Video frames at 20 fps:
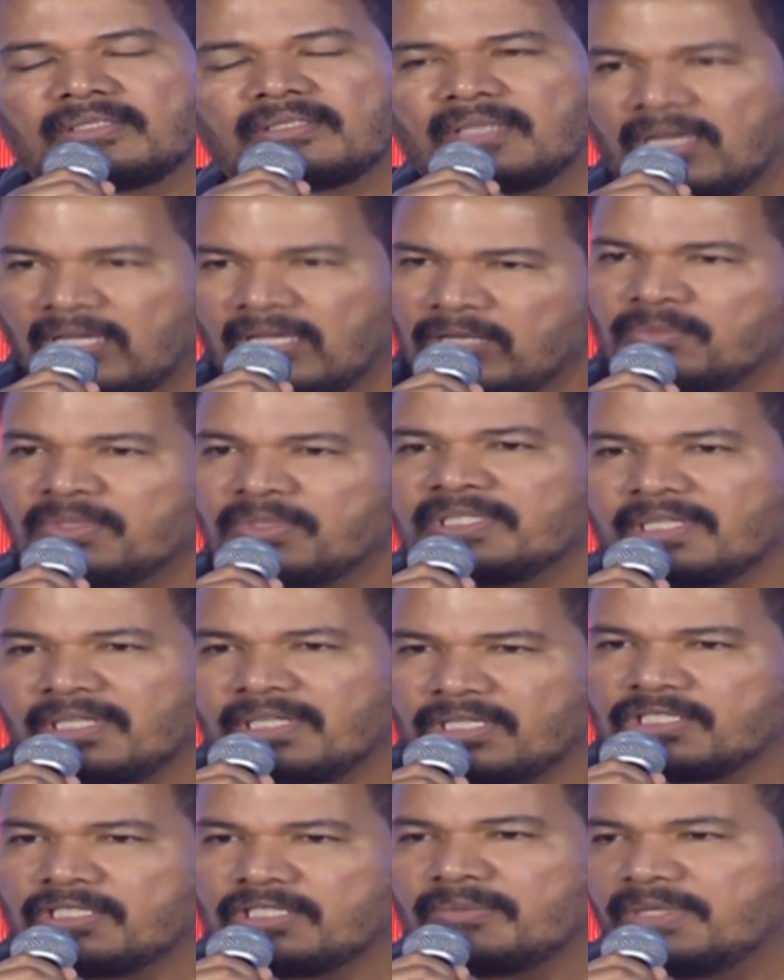చాలామంది
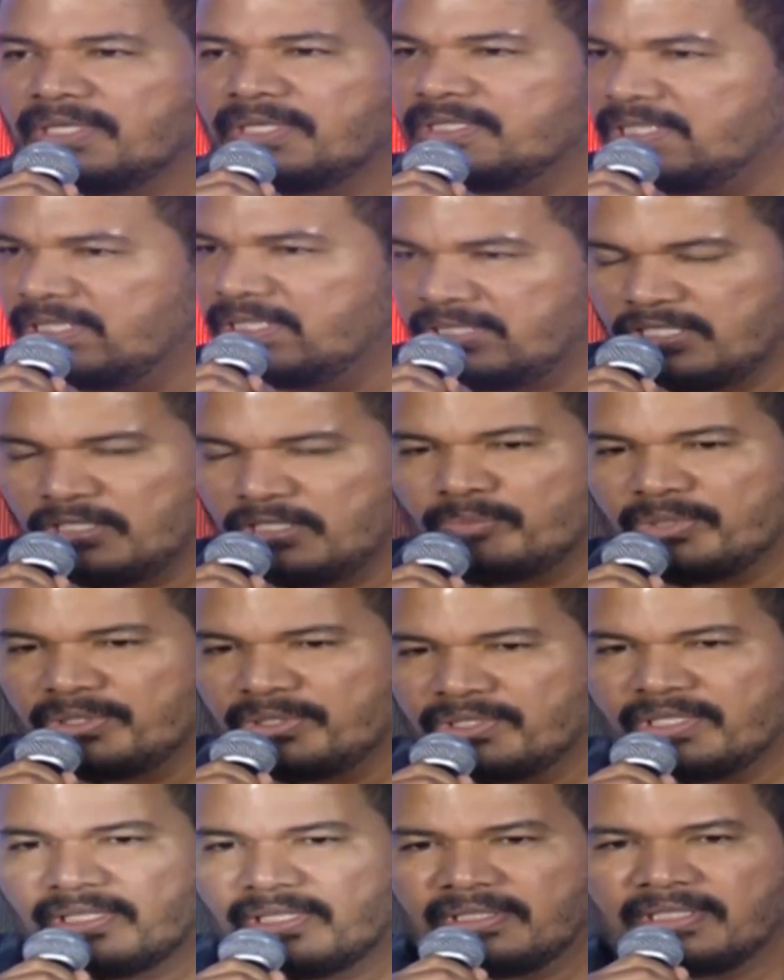కష్టపడి చేసేది
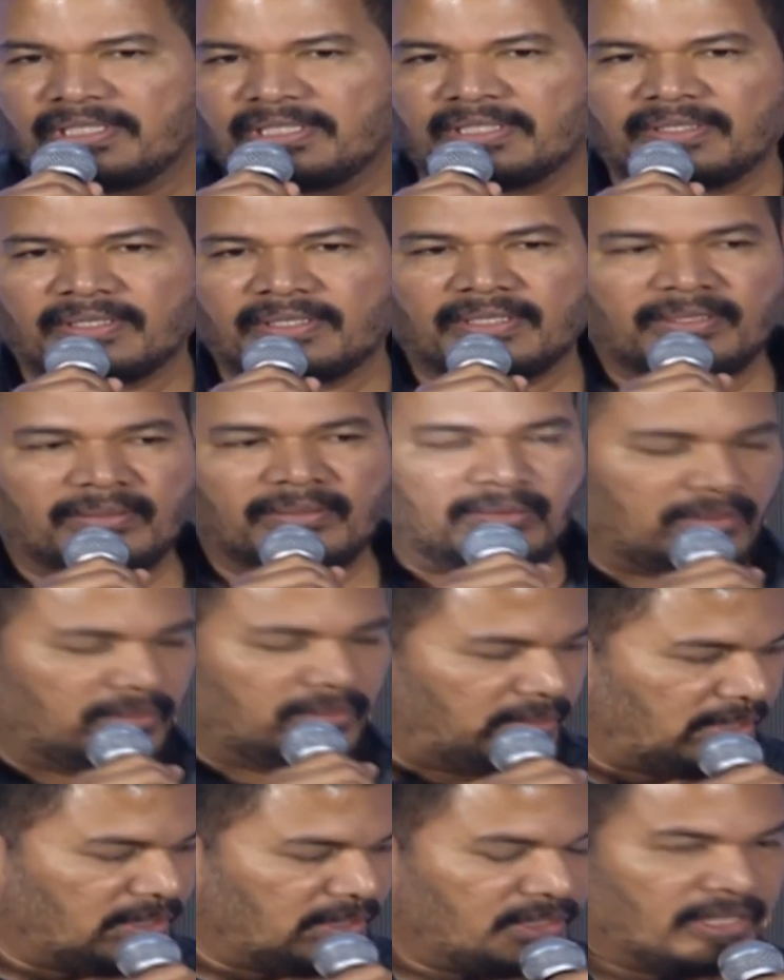పిక్చర్ ఇది
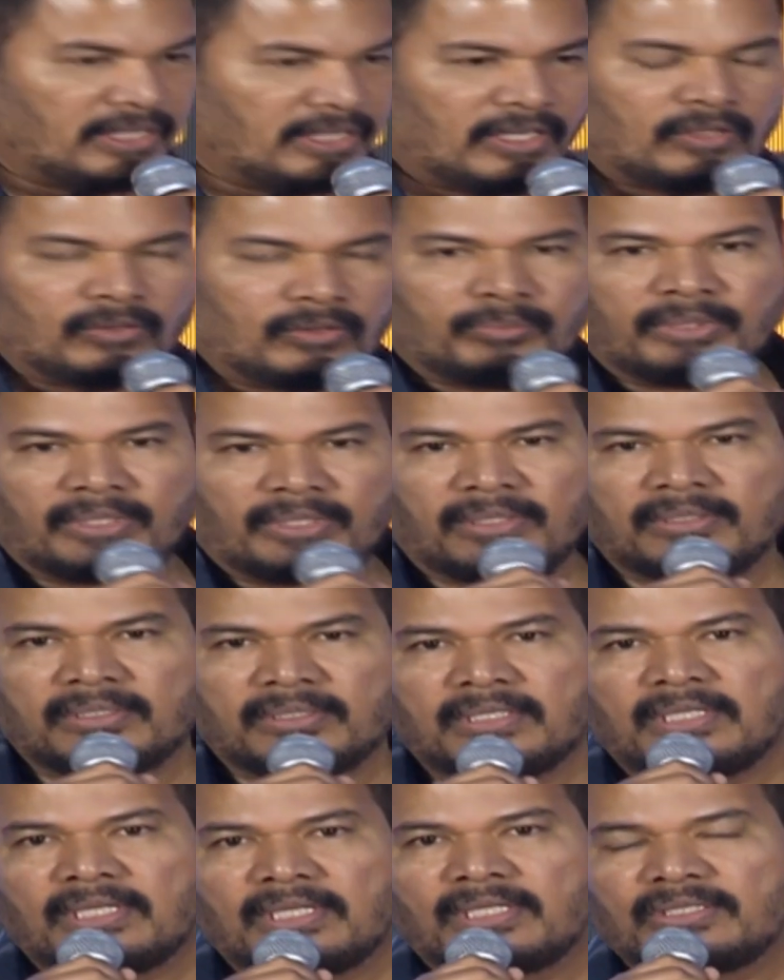రజనీ గారు
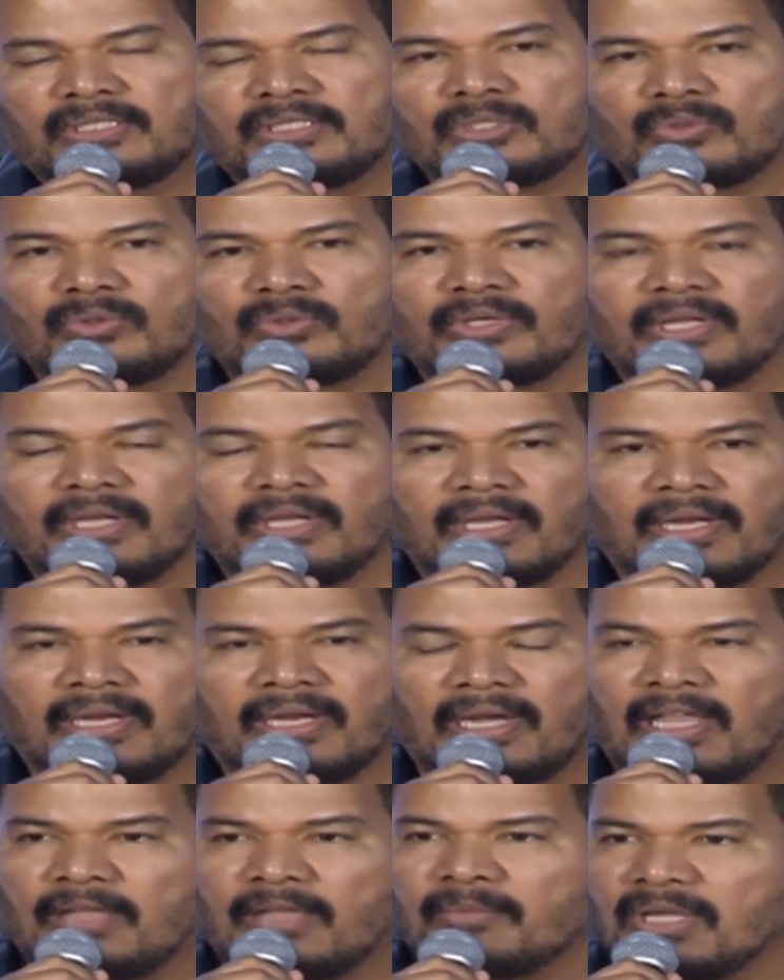తీసుకుంటే
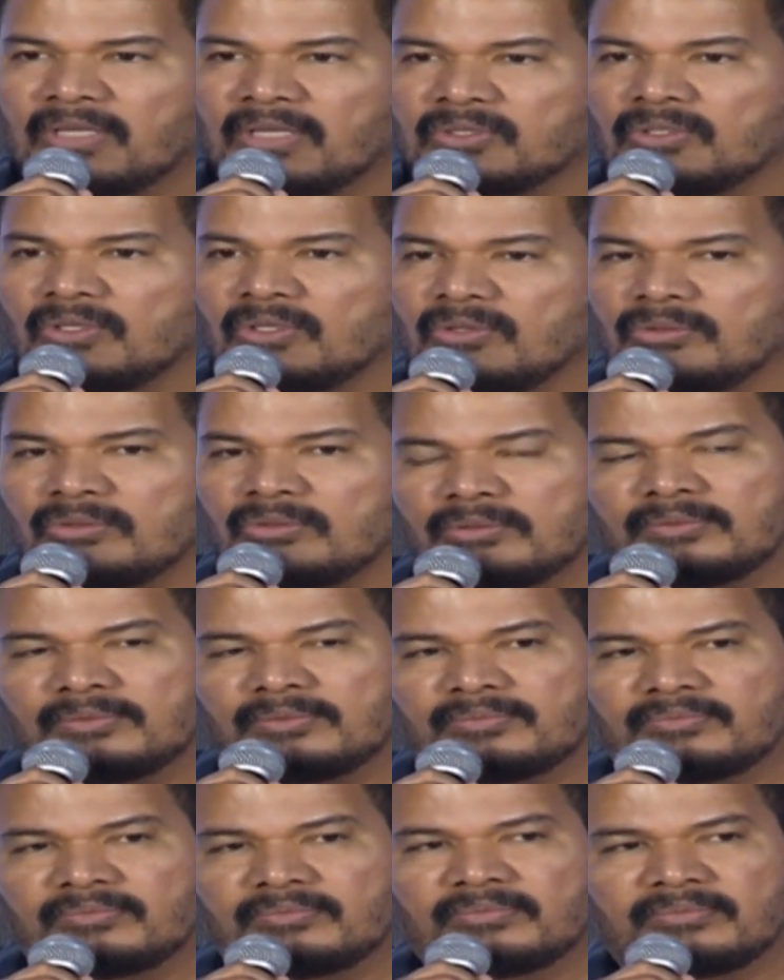క్లైమాక్స్లో
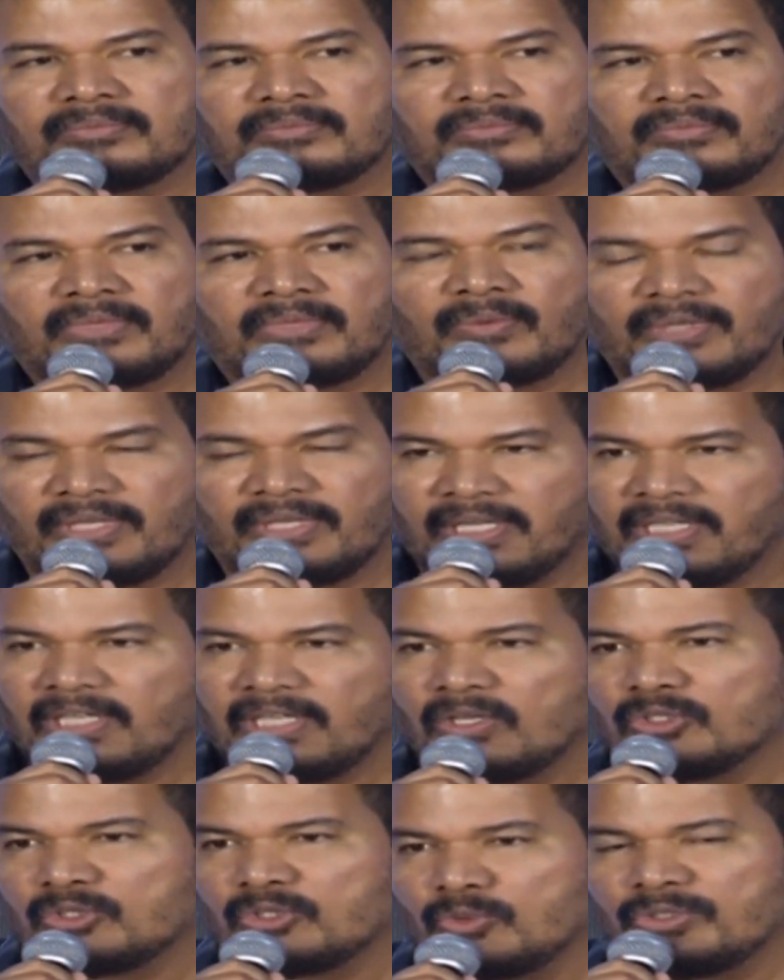మేము
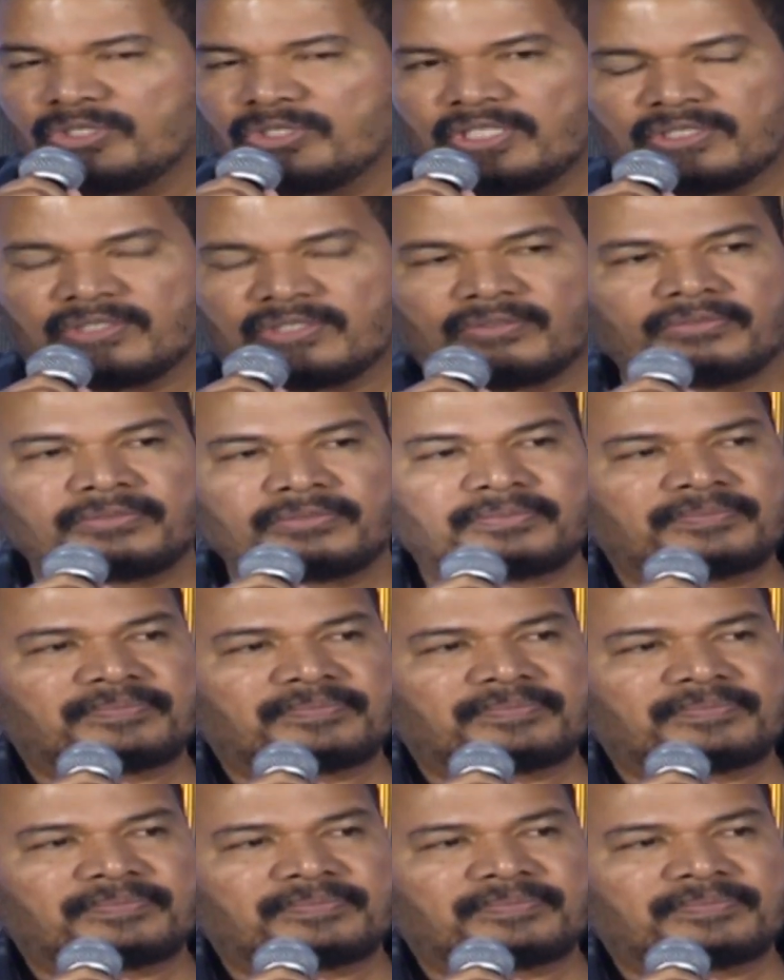ఢిల్లీలో షూట్ చేసాము